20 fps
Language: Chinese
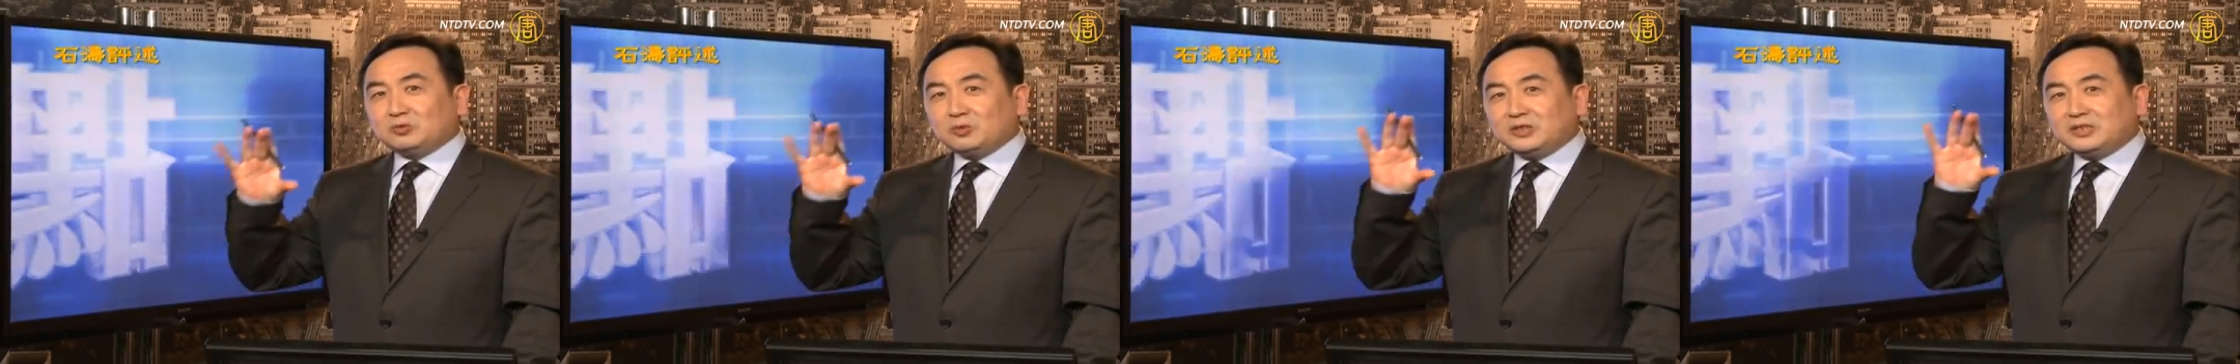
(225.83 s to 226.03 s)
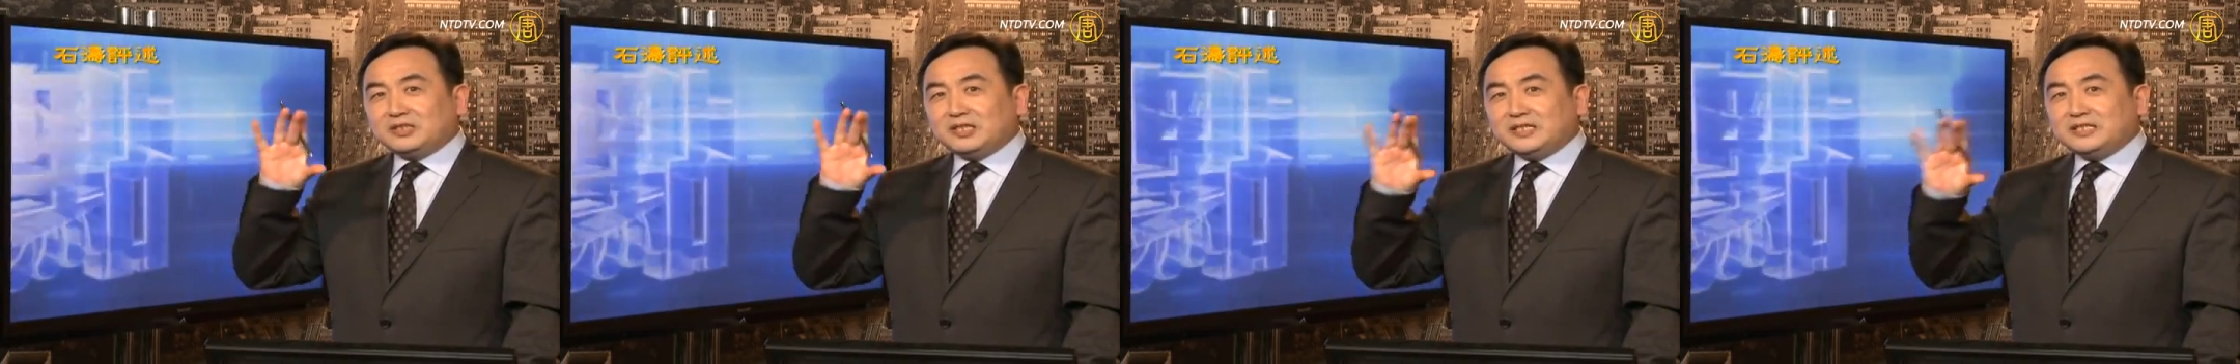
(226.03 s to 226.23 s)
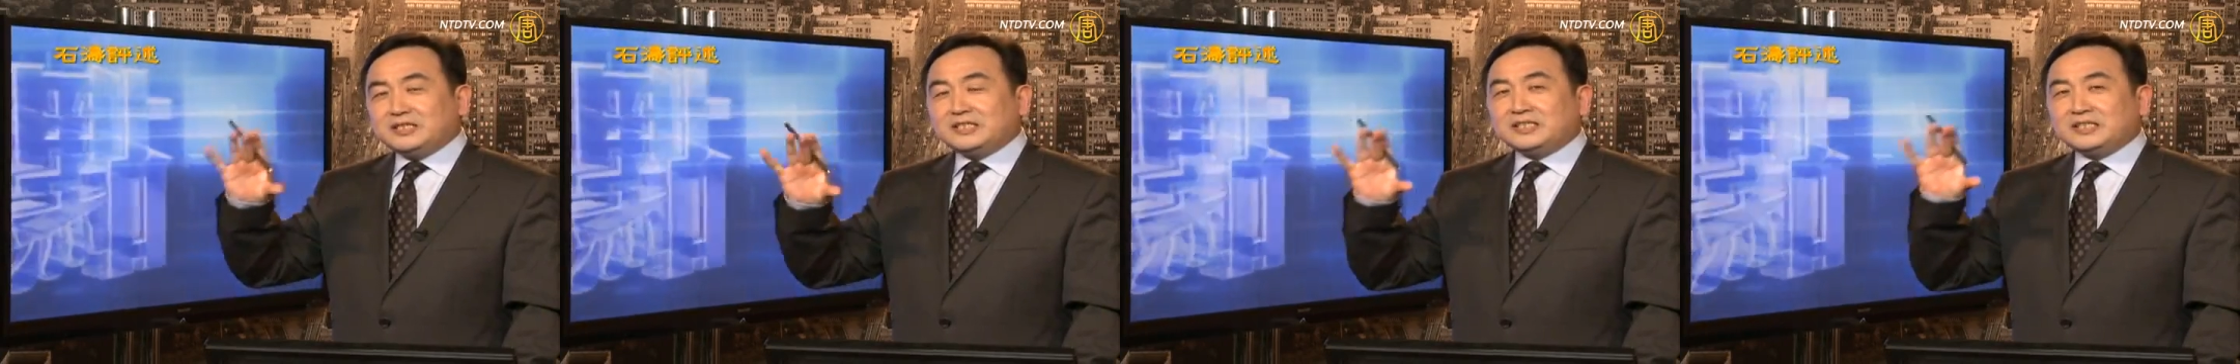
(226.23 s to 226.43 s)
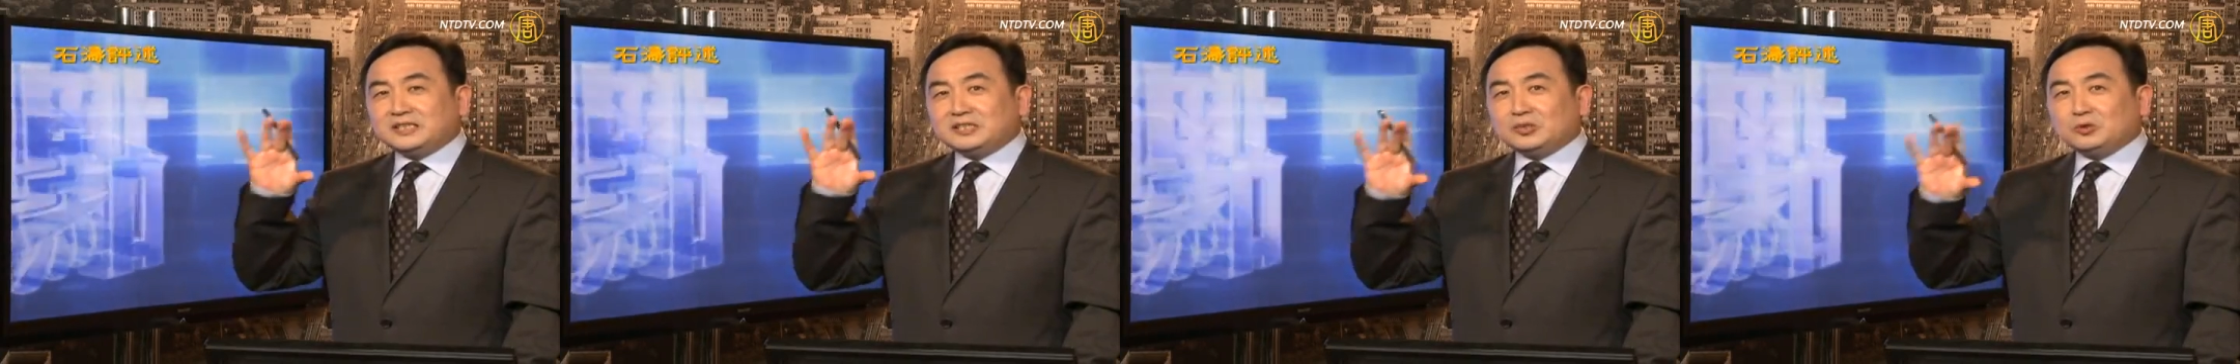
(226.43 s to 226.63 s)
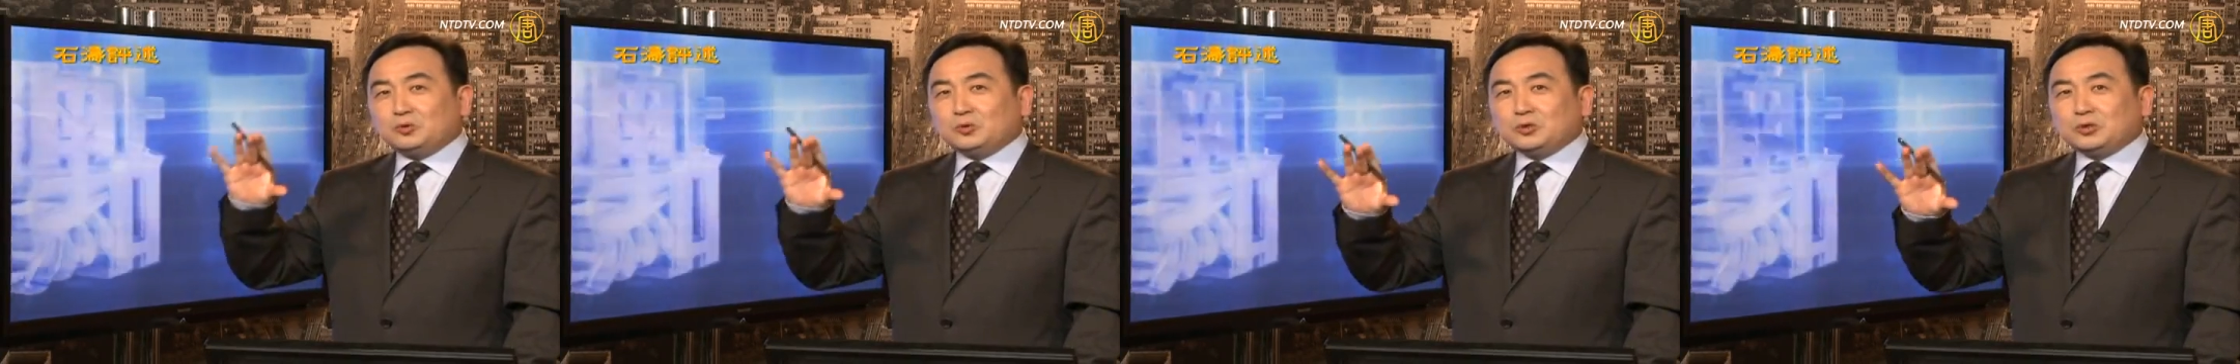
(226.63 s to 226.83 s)
对人
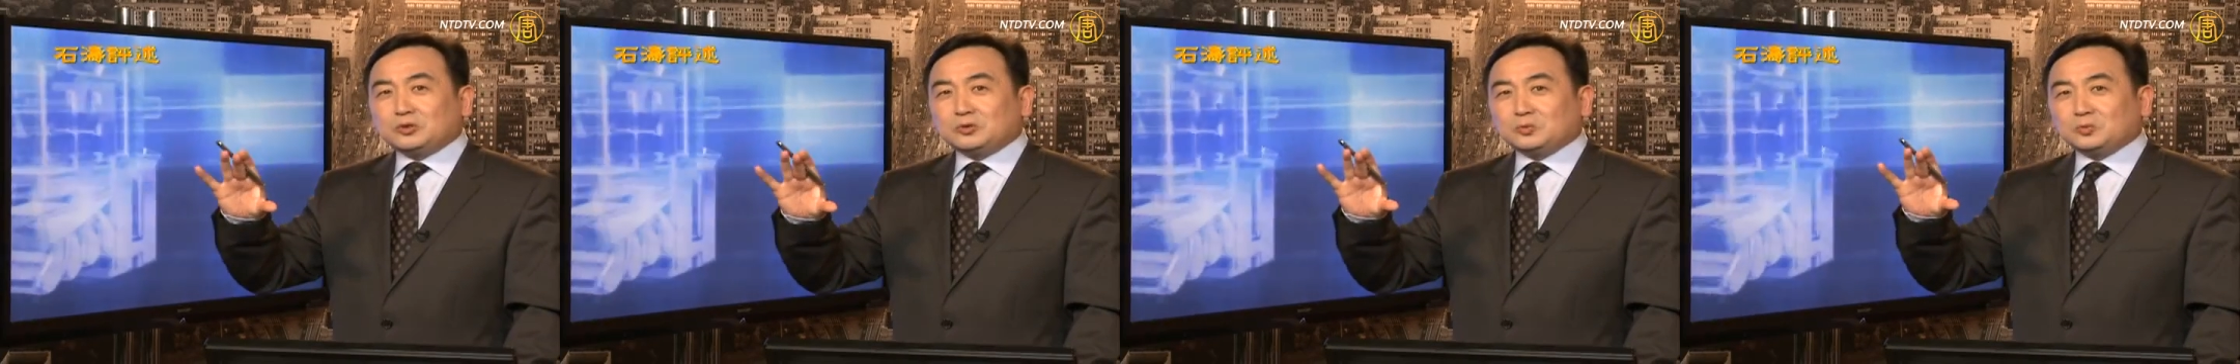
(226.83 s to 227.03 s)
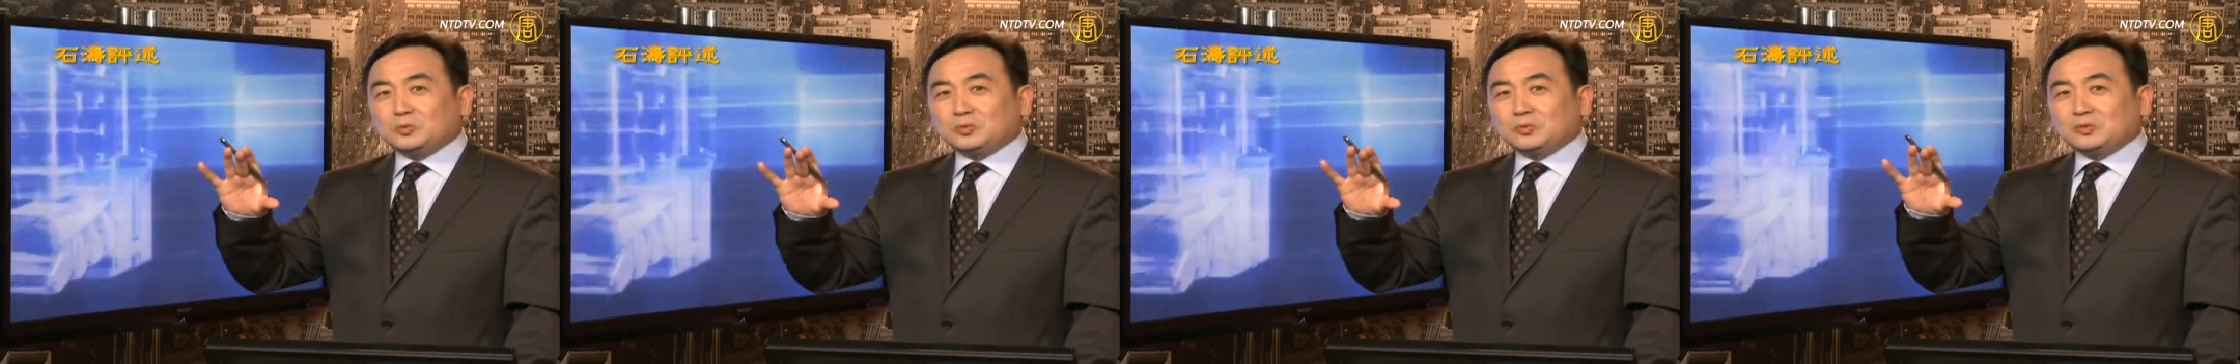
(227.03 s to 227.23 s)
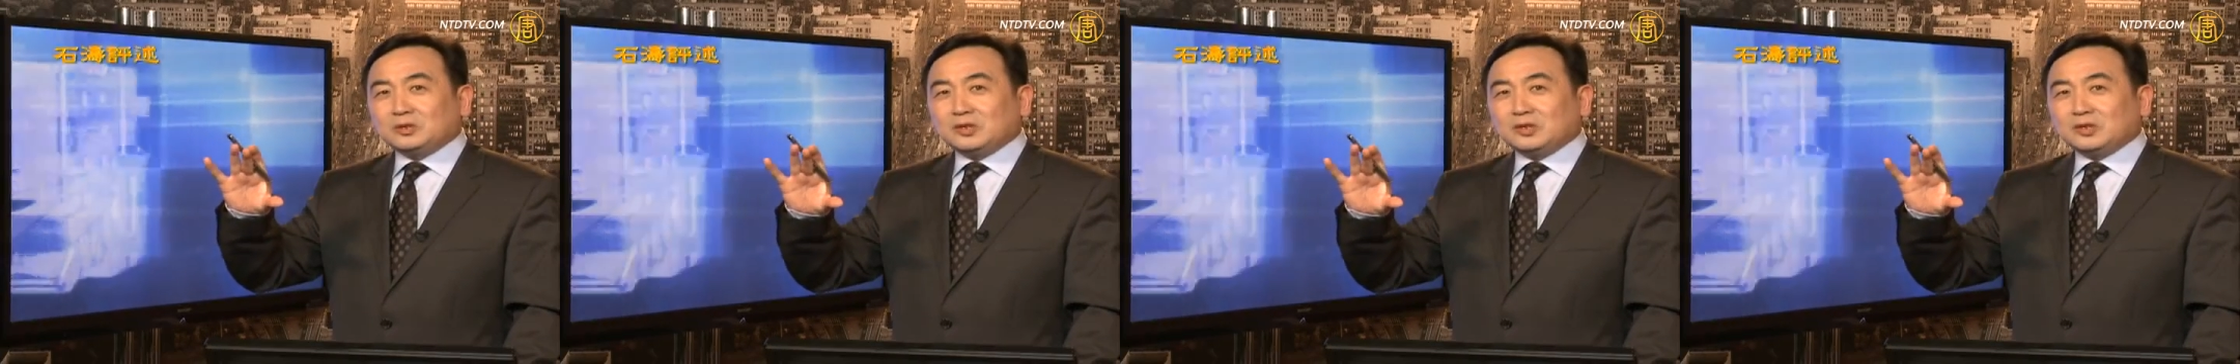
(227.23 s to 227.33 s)
性的约束，